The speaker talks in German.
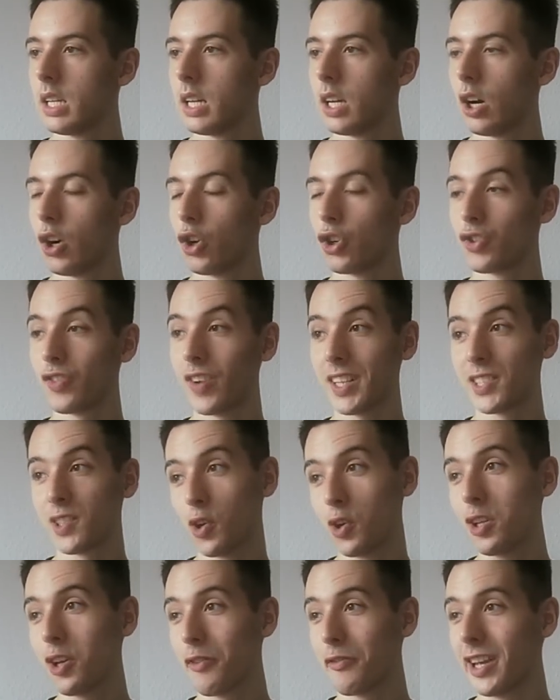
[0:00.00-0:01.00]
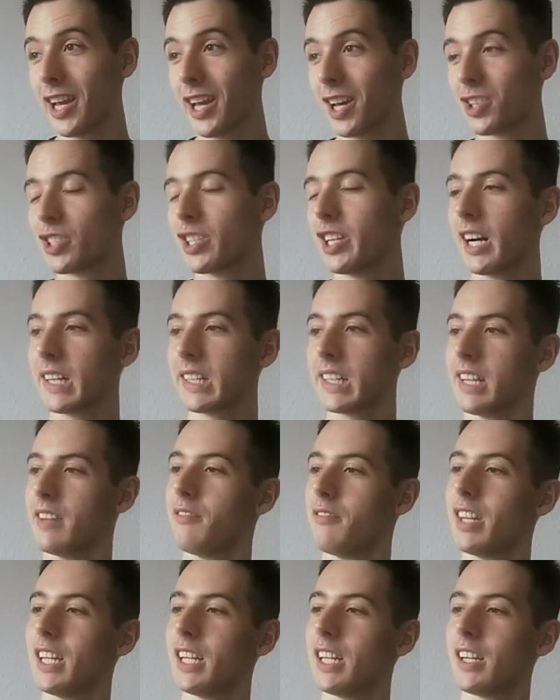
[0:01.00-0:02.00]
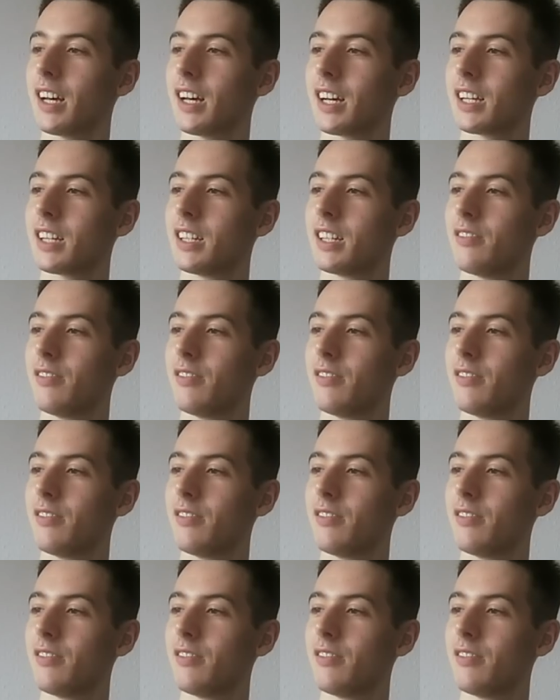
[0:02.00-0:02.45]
Und Schwarz sollte auf E8 schlagen, denn wenn er, nach,